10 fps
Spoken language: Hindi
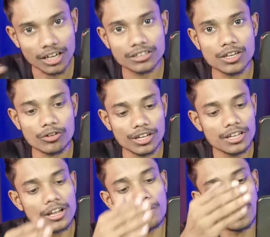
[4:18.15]
थक
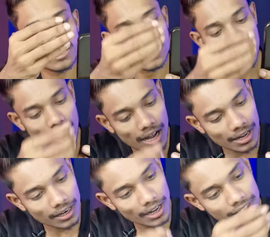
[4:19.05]
जाओगे पैसा
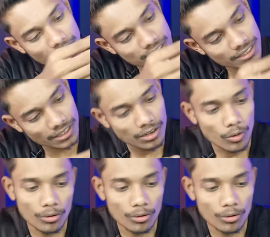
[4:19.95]
आ रहा है इधर से